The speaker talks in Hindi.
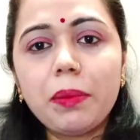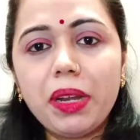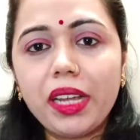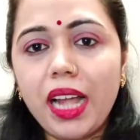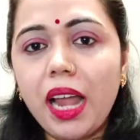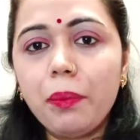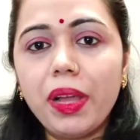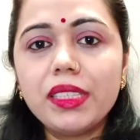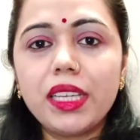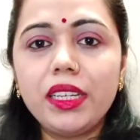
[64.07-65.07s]
कि हमारा खान
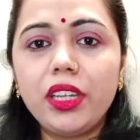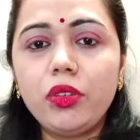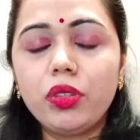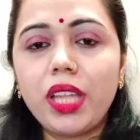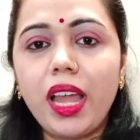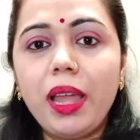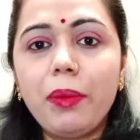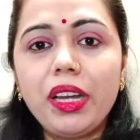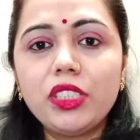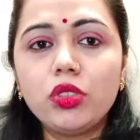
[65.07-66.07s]
पान सही नहीं होता है
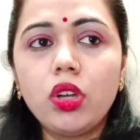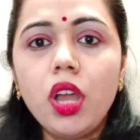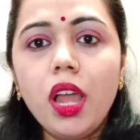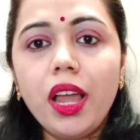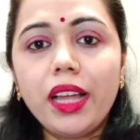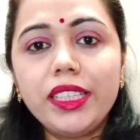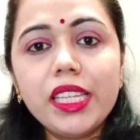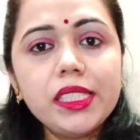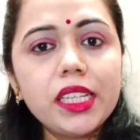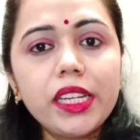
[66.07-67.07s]
हमारी जो
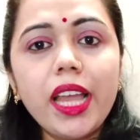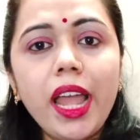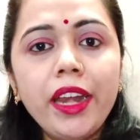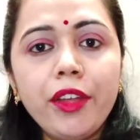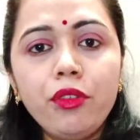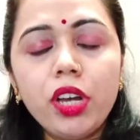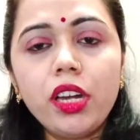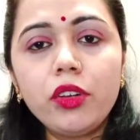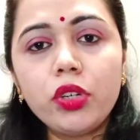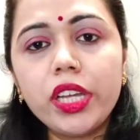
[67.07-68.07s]
दिनचर्या है
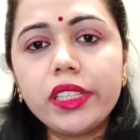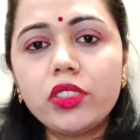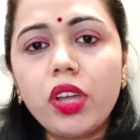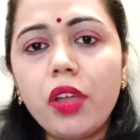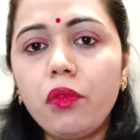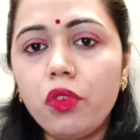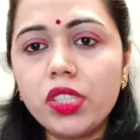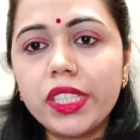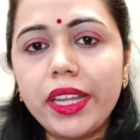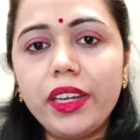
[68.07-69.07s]
रेगुलर रूटीन जो है
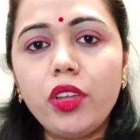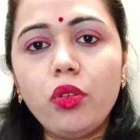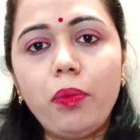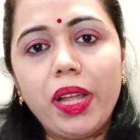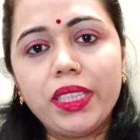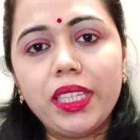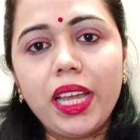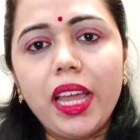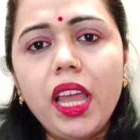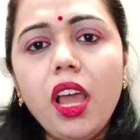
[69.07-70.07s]
वो सही नहीं हो पाती
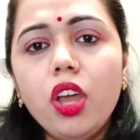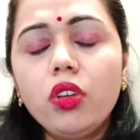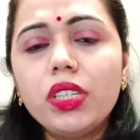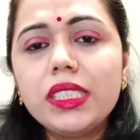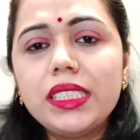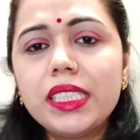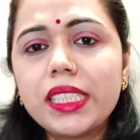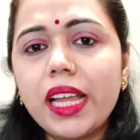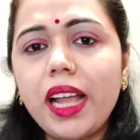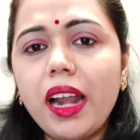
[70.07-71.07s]
है इस
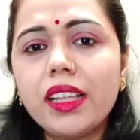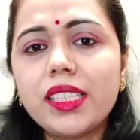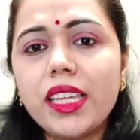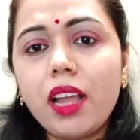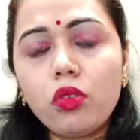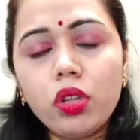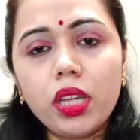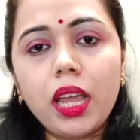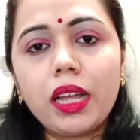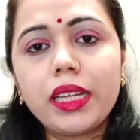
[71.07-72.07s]
जिसके कारण से या कोई
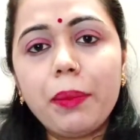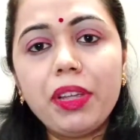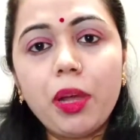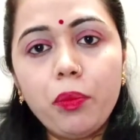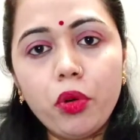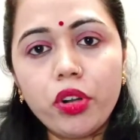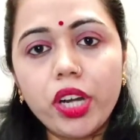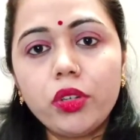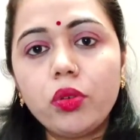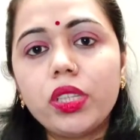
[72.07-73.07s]
केमिकल
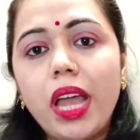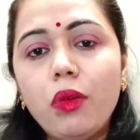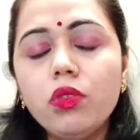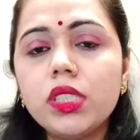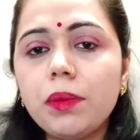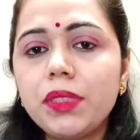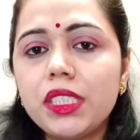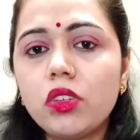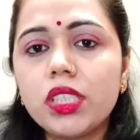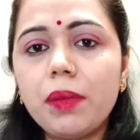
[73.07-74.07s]
प्रोडक्ट होता है उन सब
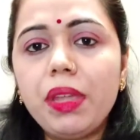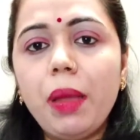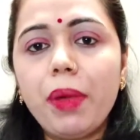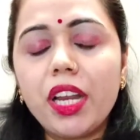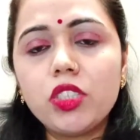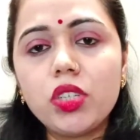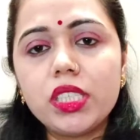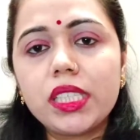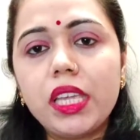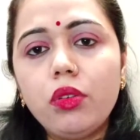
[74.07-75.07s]
चीज़ों से भी हमारा जो
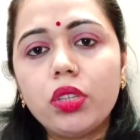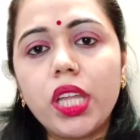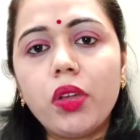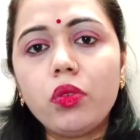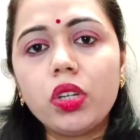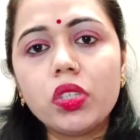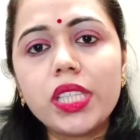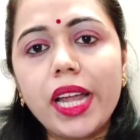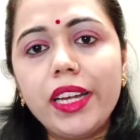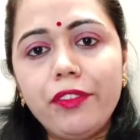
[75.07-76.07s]
स्किन होता है उनको
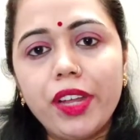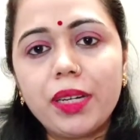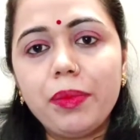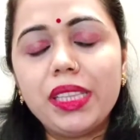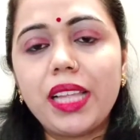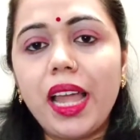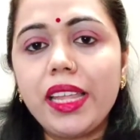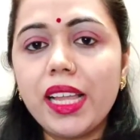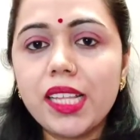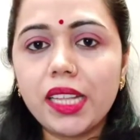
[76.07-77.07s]
साइड इफ़ेक्ट मिलता
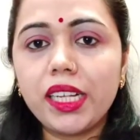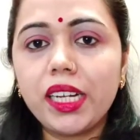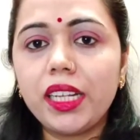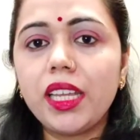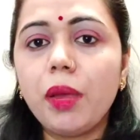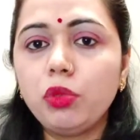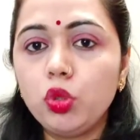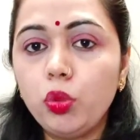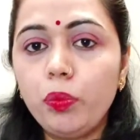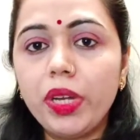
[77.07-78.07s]
है या ज़्यादा करके हम
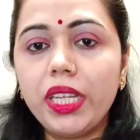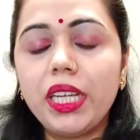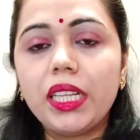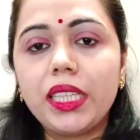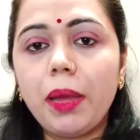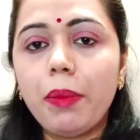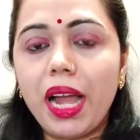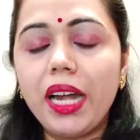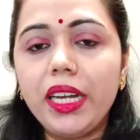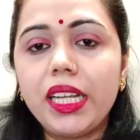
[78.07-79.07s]
धूप में निकलते हैं
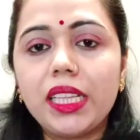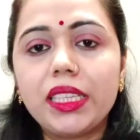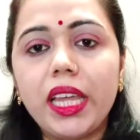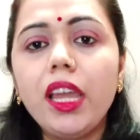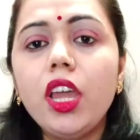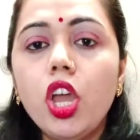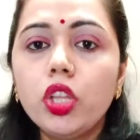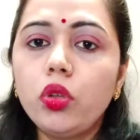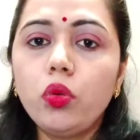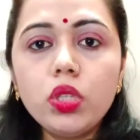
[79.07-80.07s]
बाहर निकलते हैं
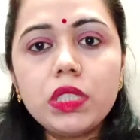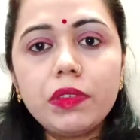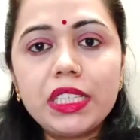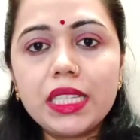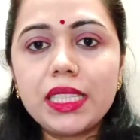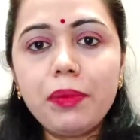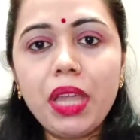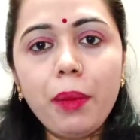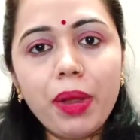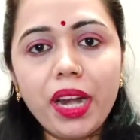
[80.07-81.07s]
तो उस वजह से भी
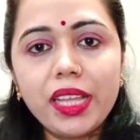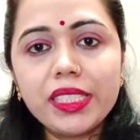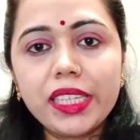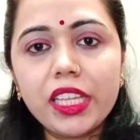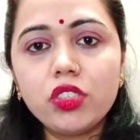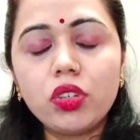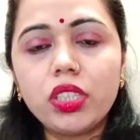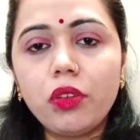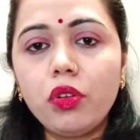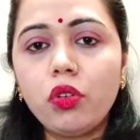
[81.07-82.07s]
हमारा स्किन जो
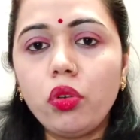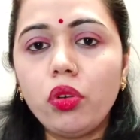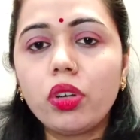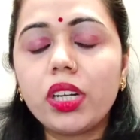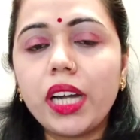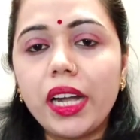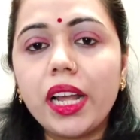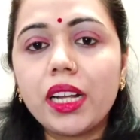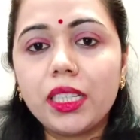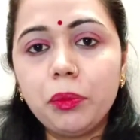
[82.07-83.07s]
होता है वो ग्लो
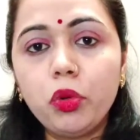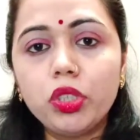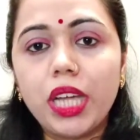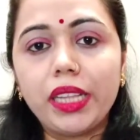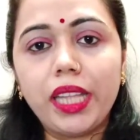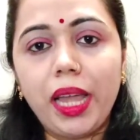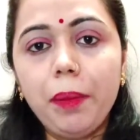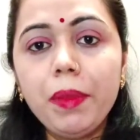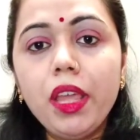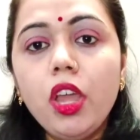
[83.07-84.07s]
करना ख़त्म हो जाता
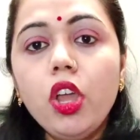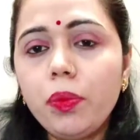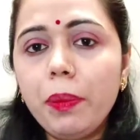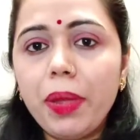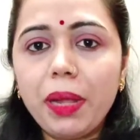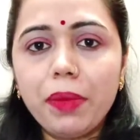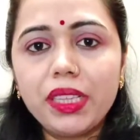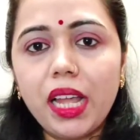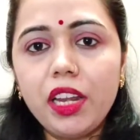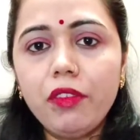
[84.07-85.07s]
है मैं पैक
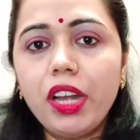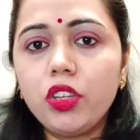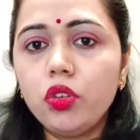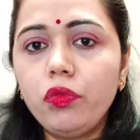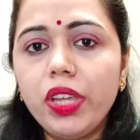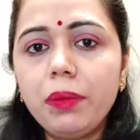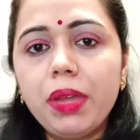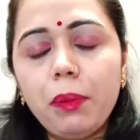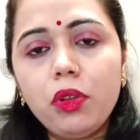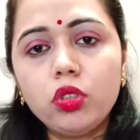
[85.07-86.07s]
बताने वाली हूँ वीक
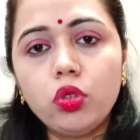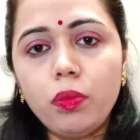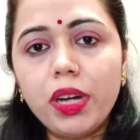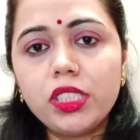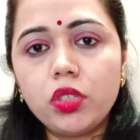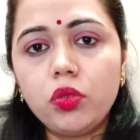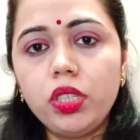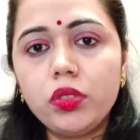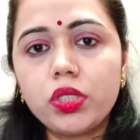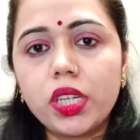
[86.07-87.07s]
में आप लोग दो बार ज़रूर
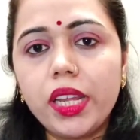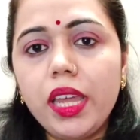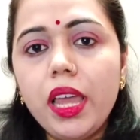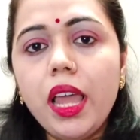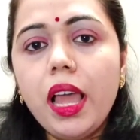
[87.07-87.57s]
यूज़ करें